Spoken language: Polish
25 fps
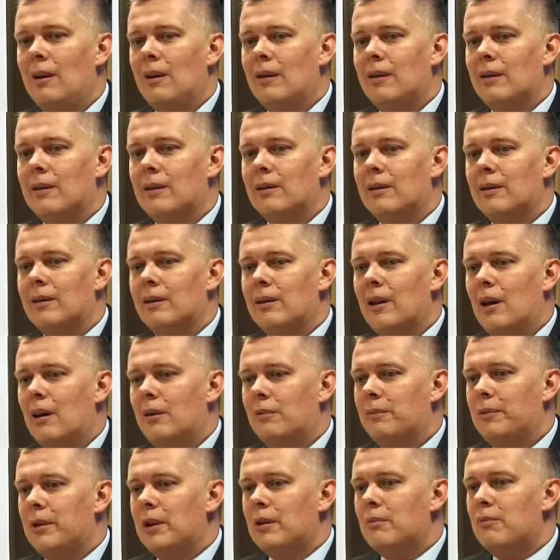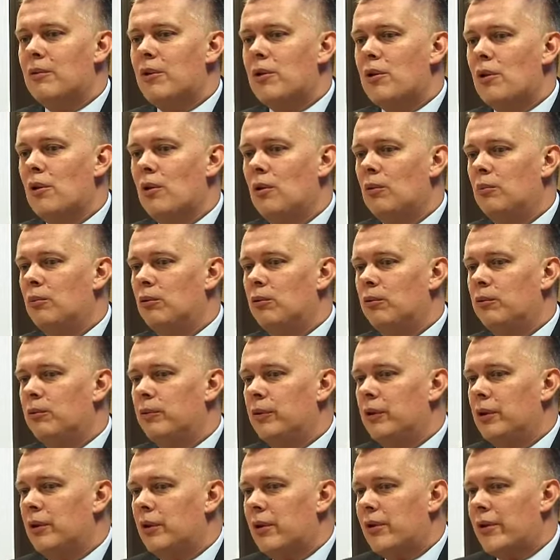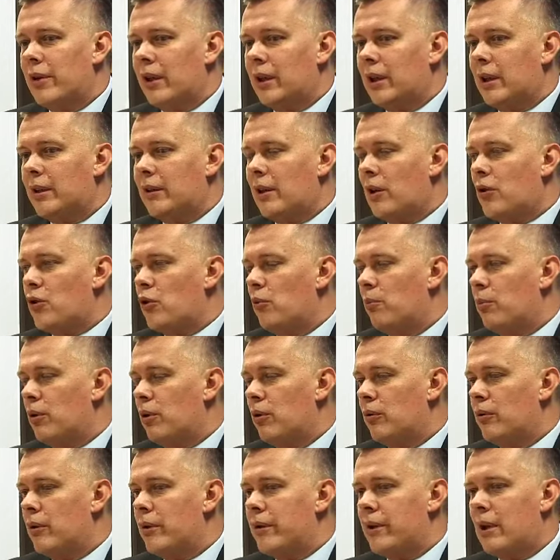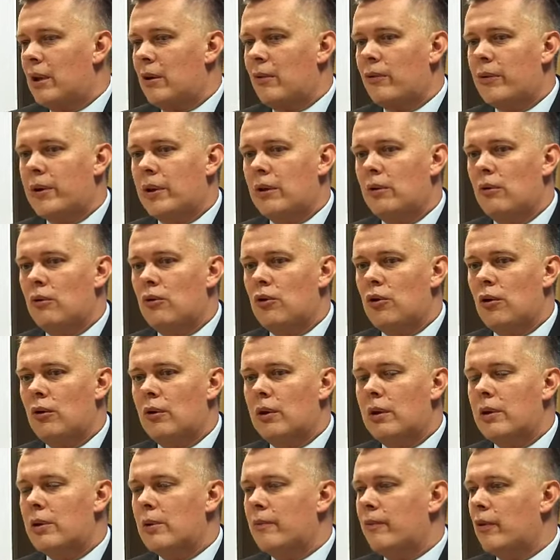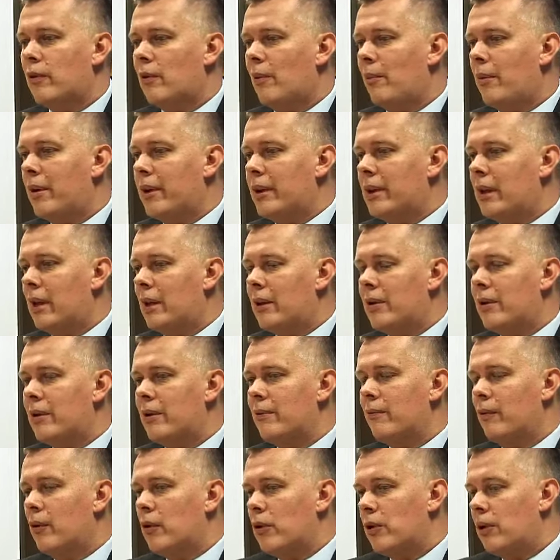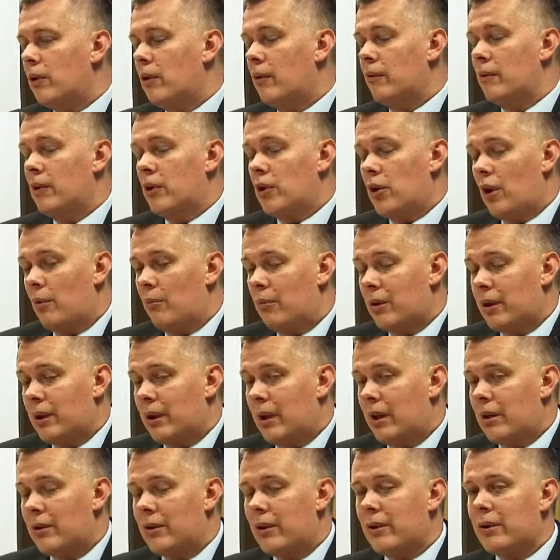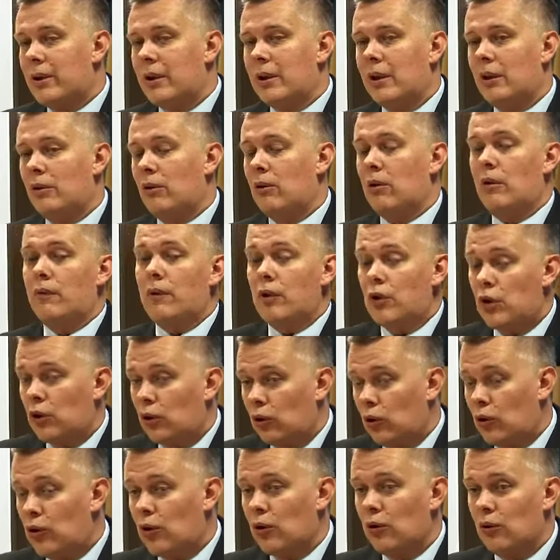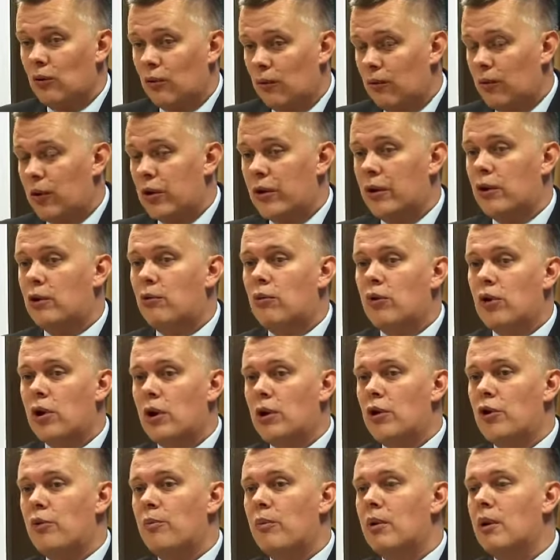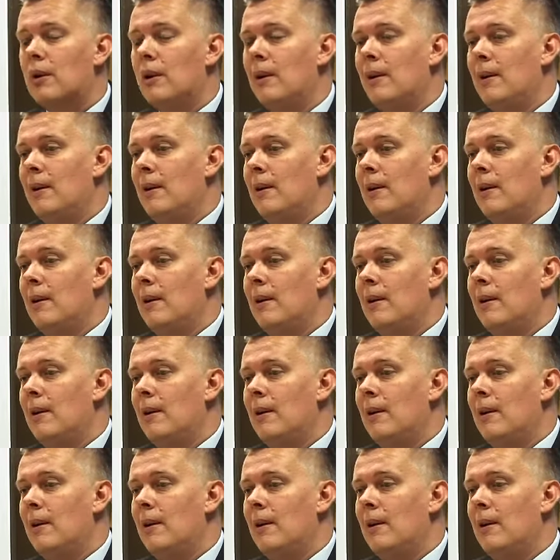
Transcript: Y, ja wiem, co mówi sekretarz obrony Stanów Zjednoczonych, co mówią amerykańscy wojskowi, czy amerykańscy senatorowie, czy to, co wszyscy słyszeliśmy